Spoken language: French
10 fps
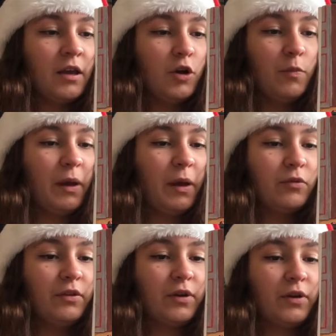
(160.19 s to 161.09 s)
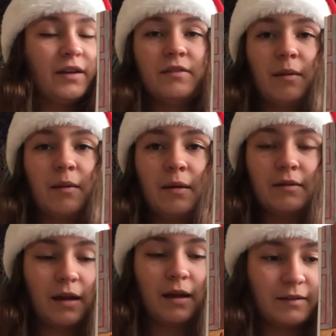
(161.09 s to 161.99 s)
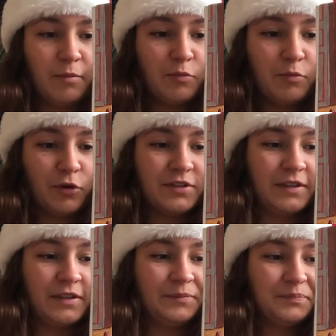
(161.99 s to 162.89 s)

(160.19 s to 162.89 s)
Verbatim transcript: le Père Noël se réinstalle à table pour dîner.